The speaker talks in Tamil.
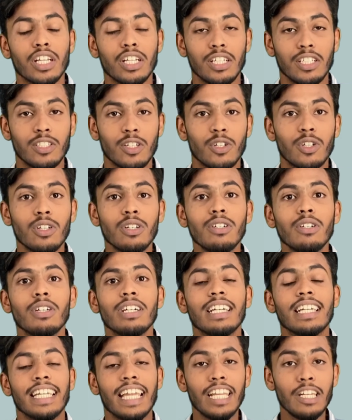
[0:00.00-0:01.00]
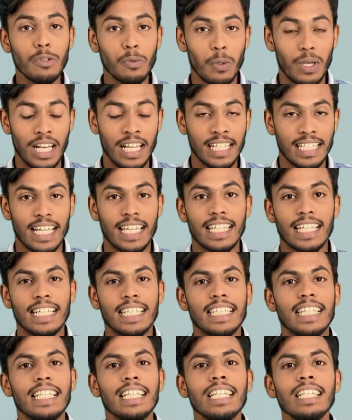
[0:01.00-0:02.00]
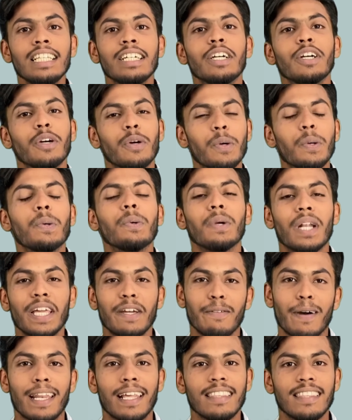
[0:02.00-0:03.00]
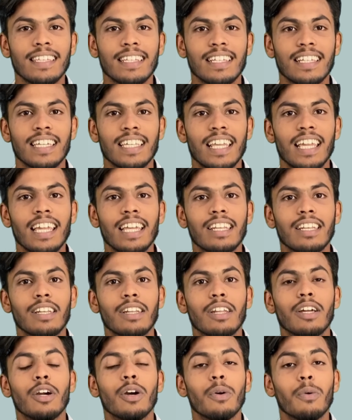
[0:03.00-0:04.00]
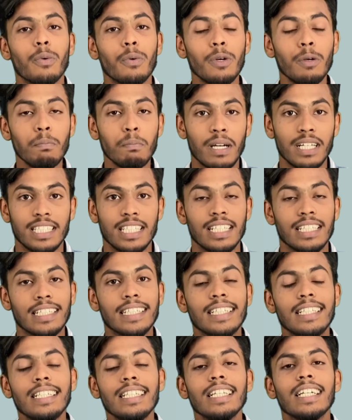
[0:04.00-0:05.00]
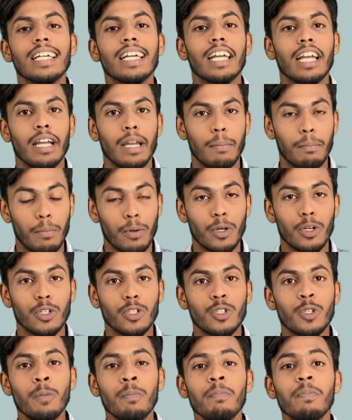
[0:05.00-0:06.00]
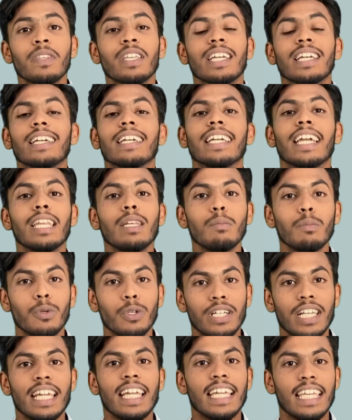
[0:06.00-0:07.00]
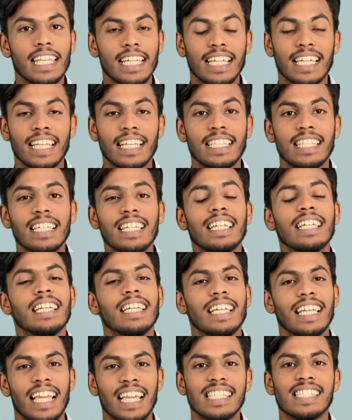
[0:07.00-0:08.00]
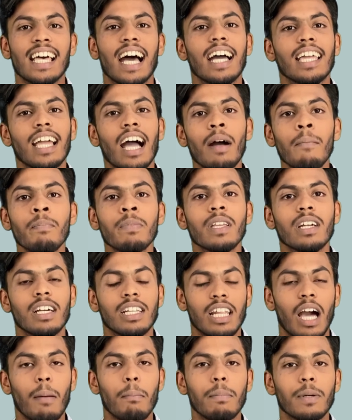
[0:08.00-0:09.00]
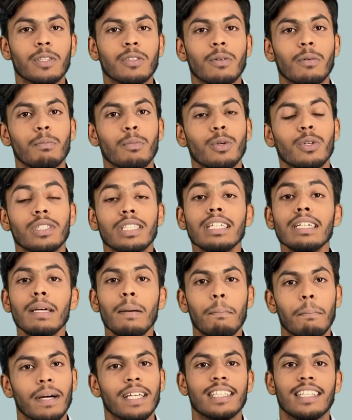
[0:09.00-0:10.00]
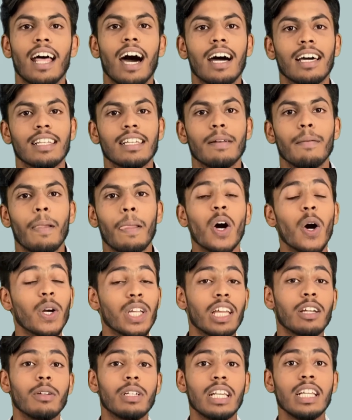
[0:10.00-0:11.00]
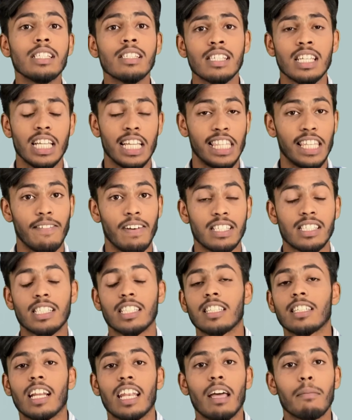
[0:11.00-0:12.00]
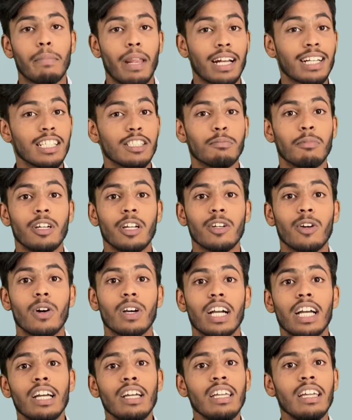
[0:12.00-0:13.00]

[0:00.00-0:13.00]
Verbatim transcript: இதோ என் உள்ளங்கைகளில் உன்னை வரைந்திருக்கிறேன் உன் மதில்கள் எப்பொழுதும் என் முன்னே இருக்கிறது ஏசாயா நாற்பத்தொம்போது பதினாறு ஓகே குட்டீஸ் இந்த வசனத்தை நல்லா ப்ராக்டிஸ் பண்ணிக்கோங்க